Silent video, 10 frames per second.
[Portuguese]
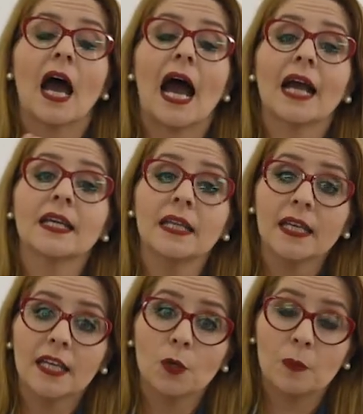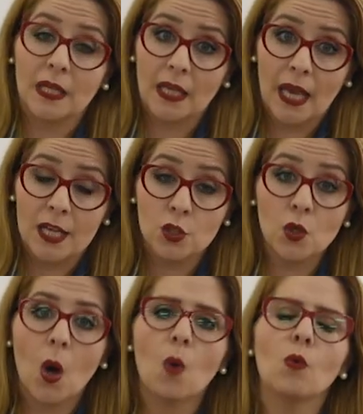Aqui eu peguei
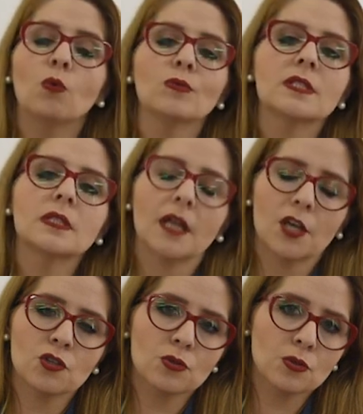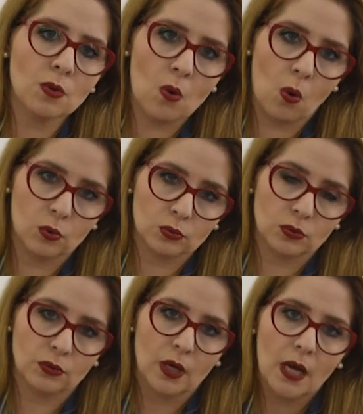só alguns trechos do
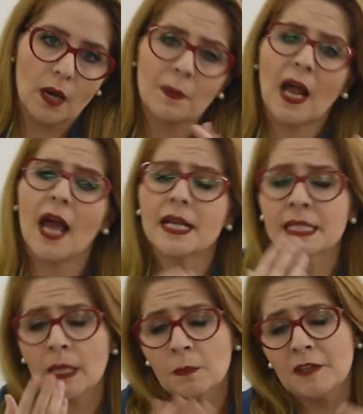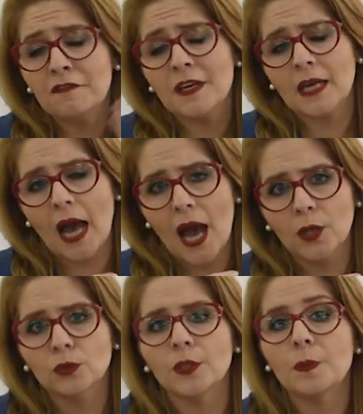conto para
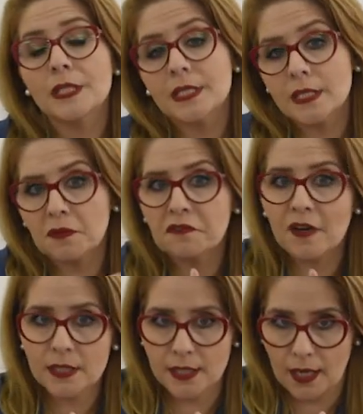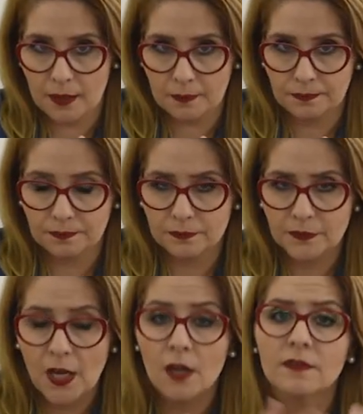exemplificar o que precisam fazer.
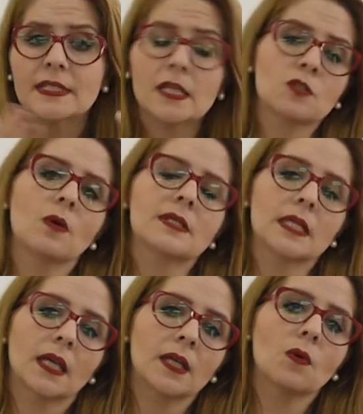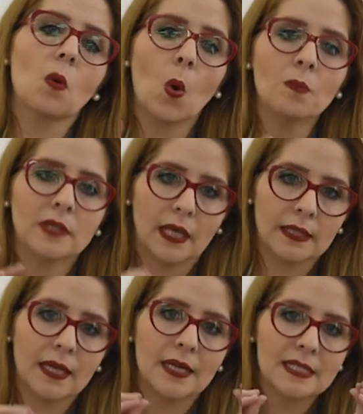Vocês conseguiram
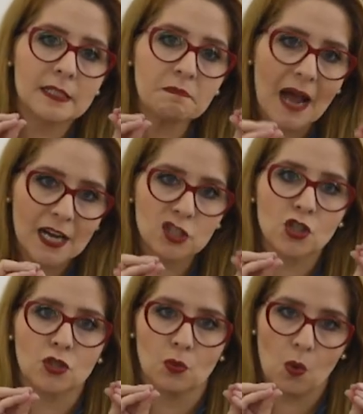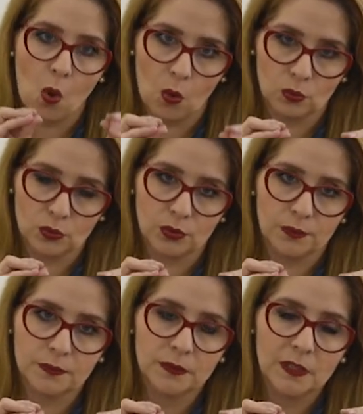compreender as partes do conto?